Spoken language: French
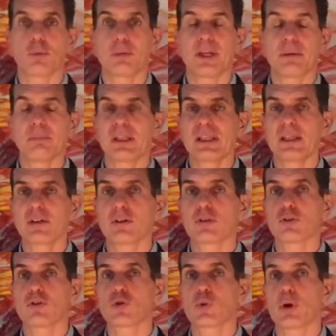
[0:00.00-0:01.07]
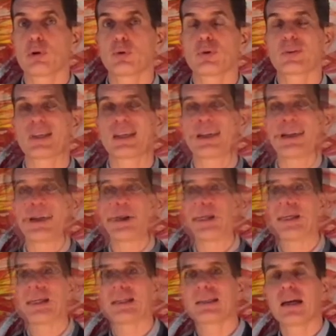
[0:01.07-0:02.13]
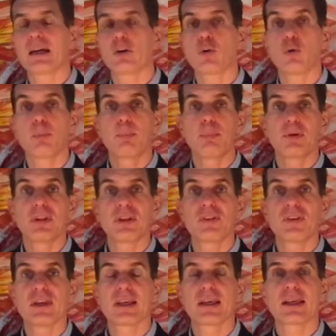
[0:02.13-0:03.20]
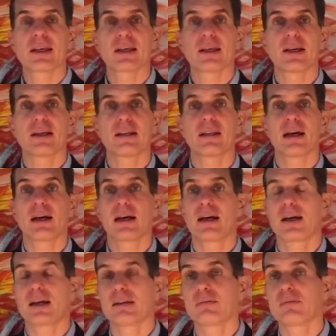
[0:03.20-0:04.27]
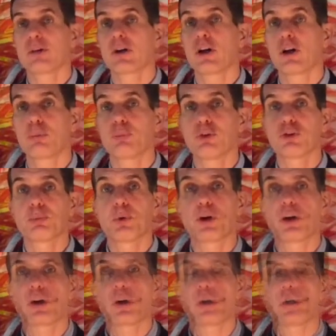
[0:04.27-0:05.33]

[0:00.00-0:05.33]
d'amis, que ce soit au sein d'un groupe politique, d'un club de sport.